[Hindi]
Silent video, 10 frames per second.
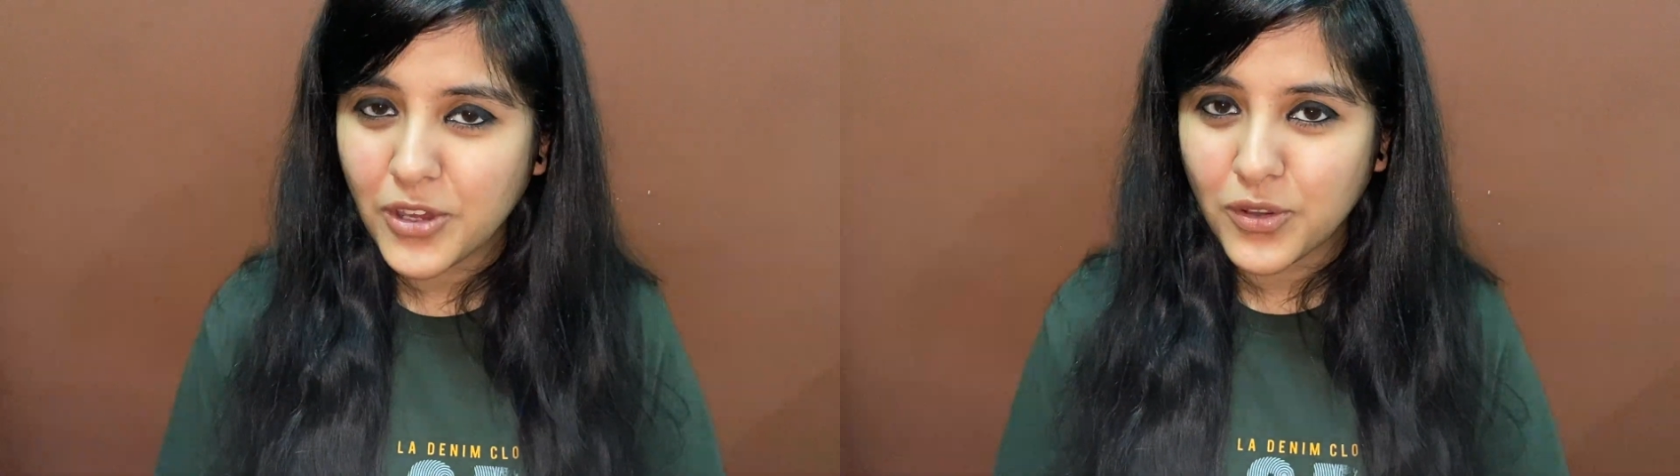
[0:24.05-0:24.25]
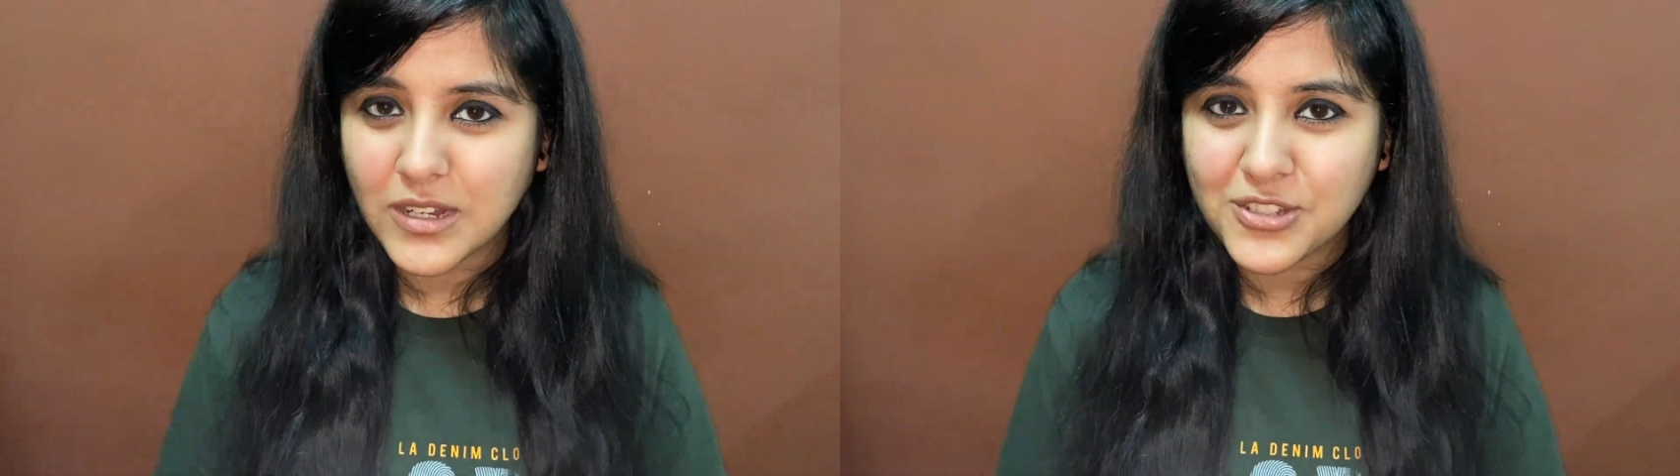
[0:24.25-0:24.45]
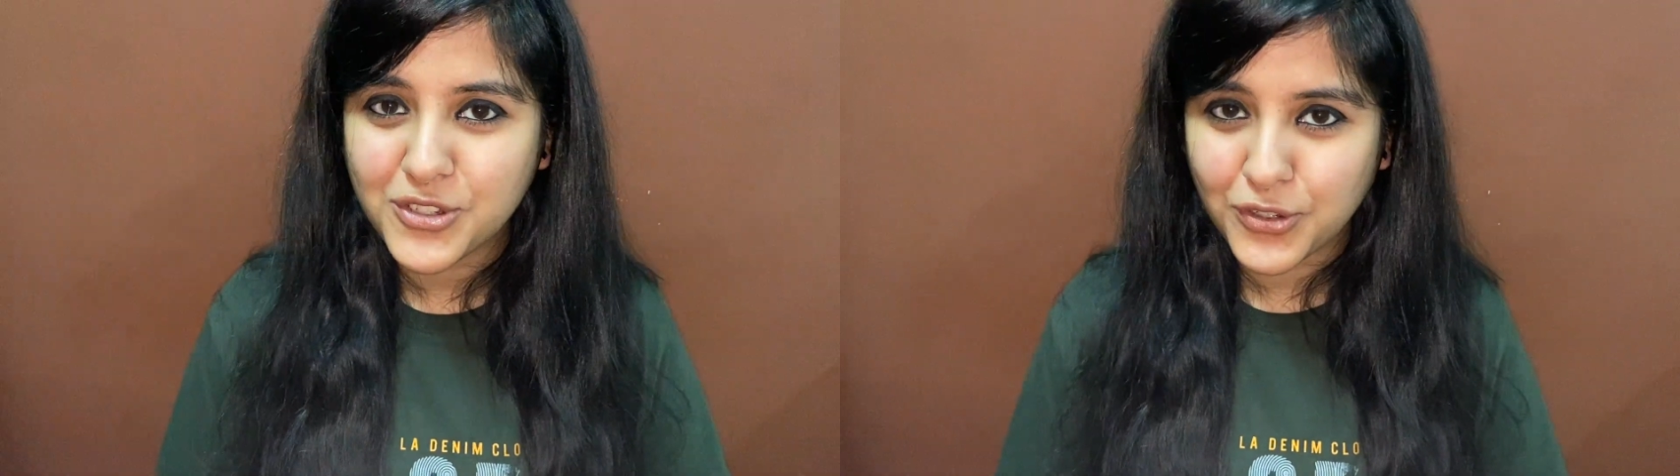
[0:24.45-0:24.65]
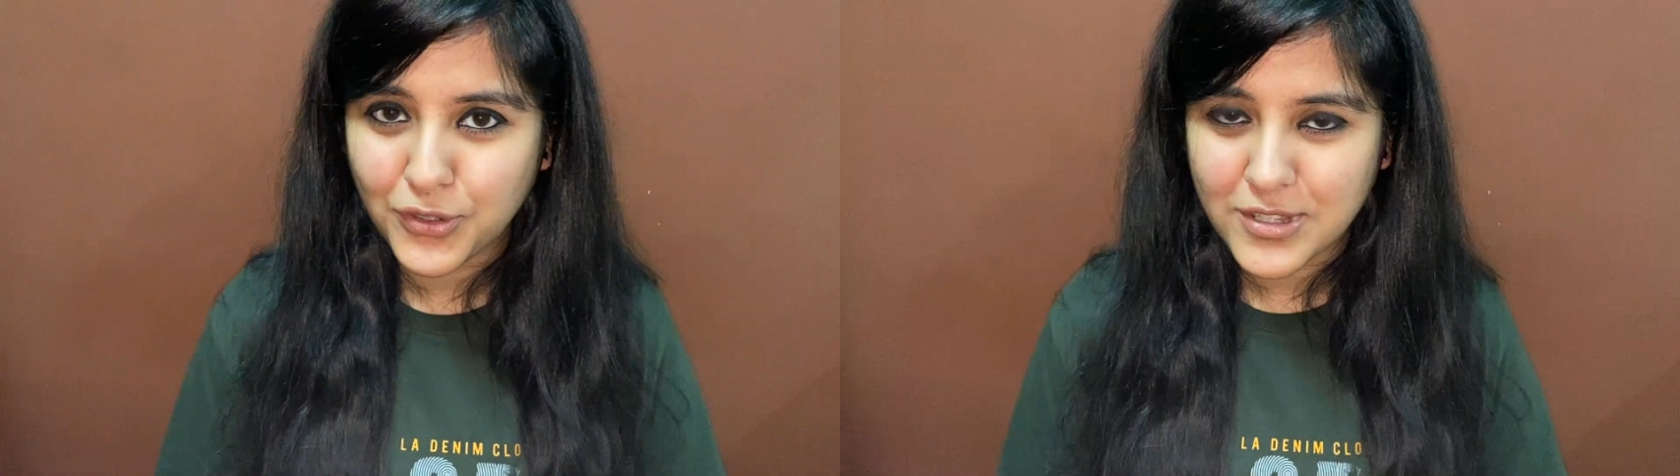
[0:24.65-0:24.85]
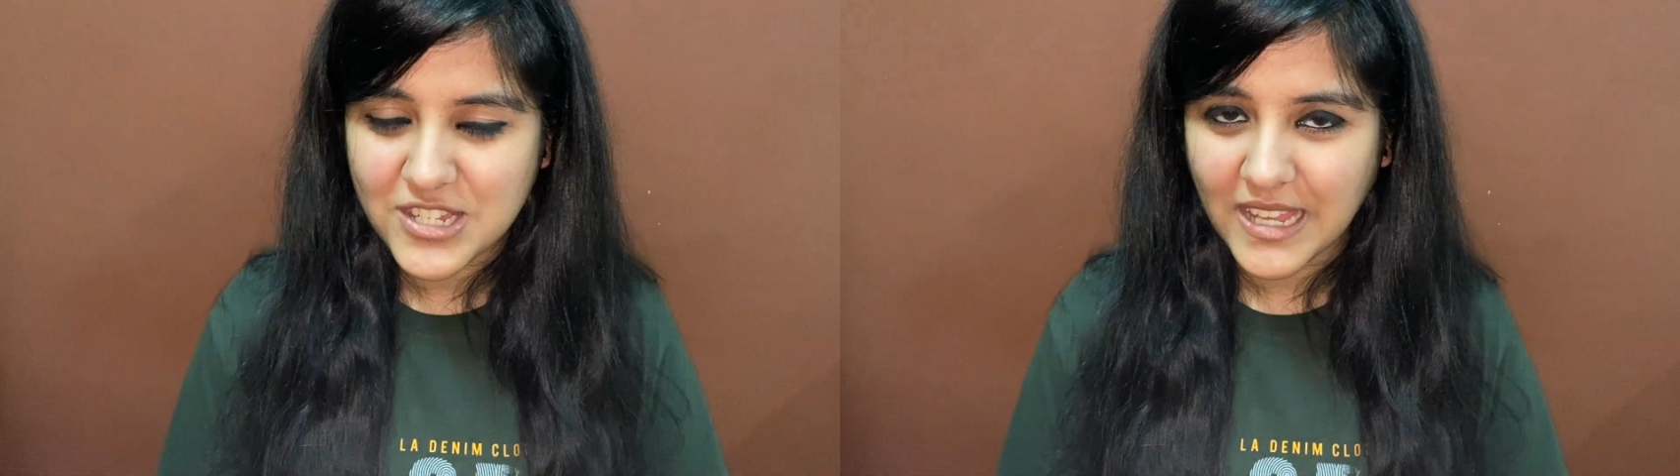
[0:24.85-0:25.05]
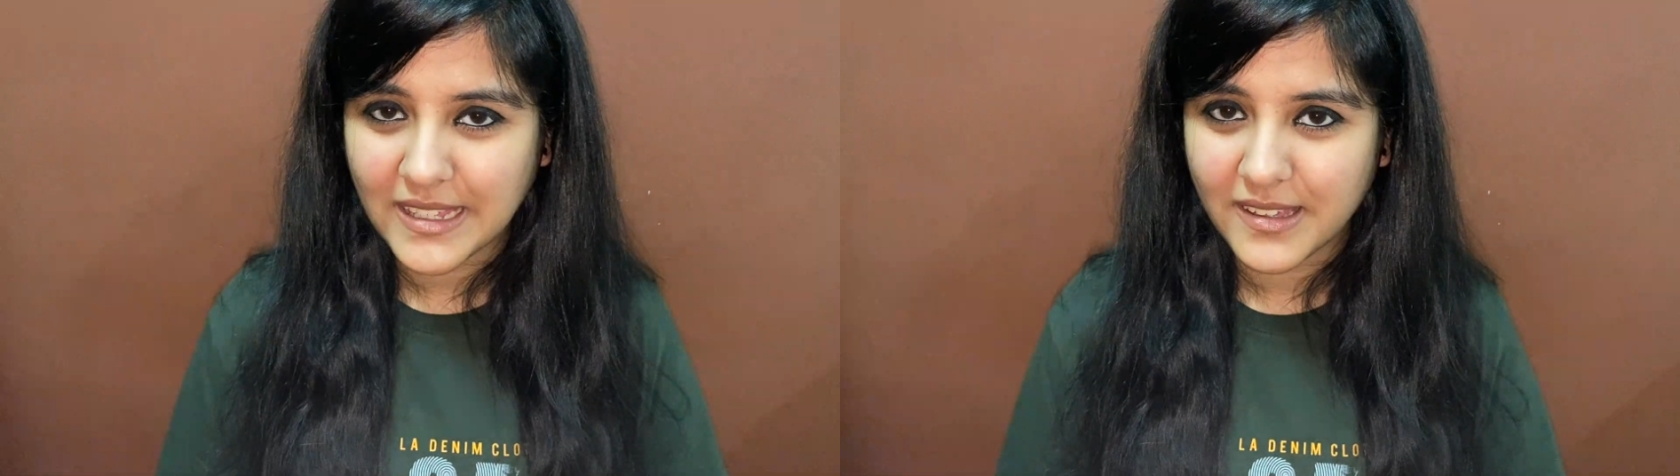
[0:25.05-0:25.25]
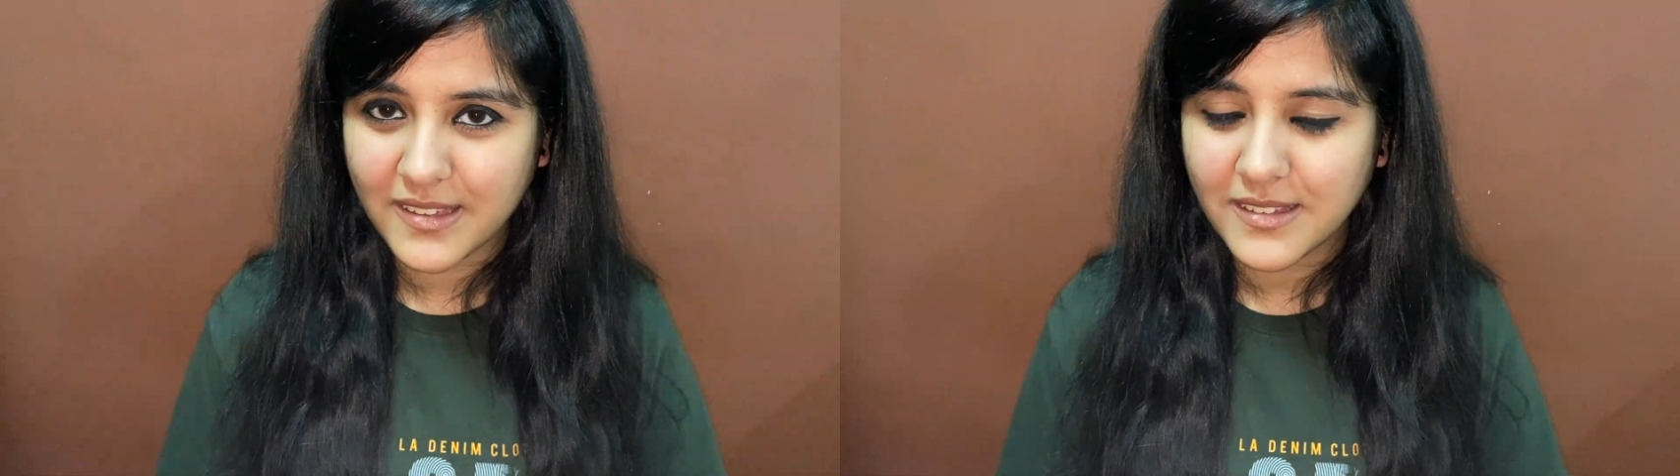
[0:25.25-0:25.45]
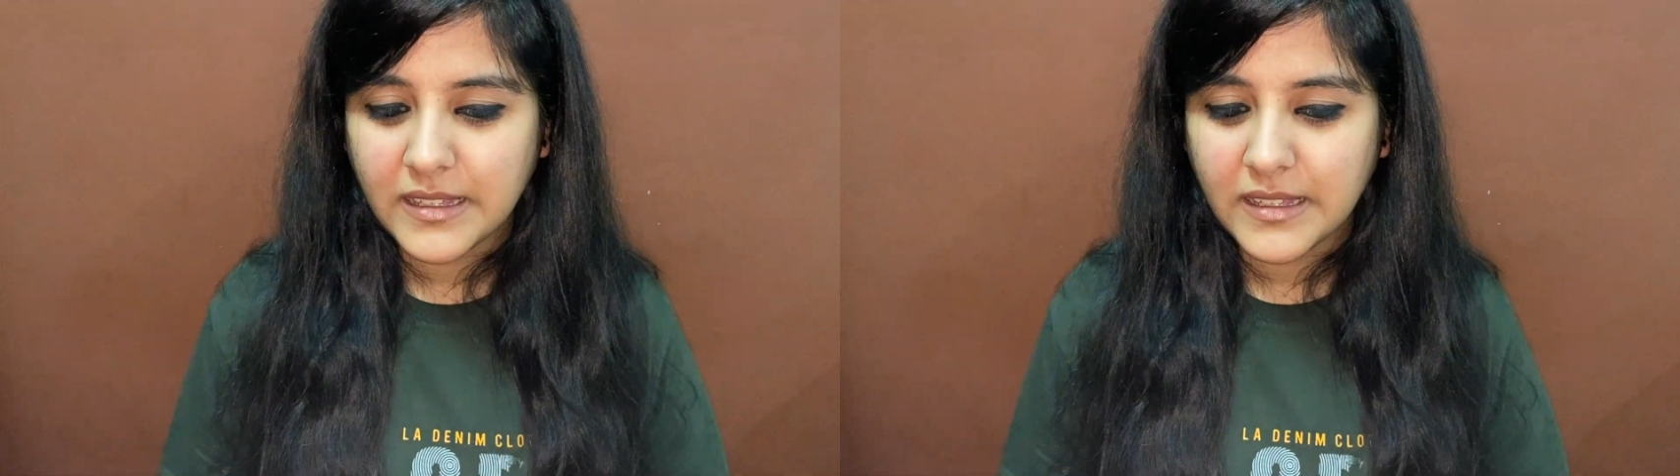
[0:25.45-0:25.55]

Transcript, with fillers: होना शुरू हो जाएंगे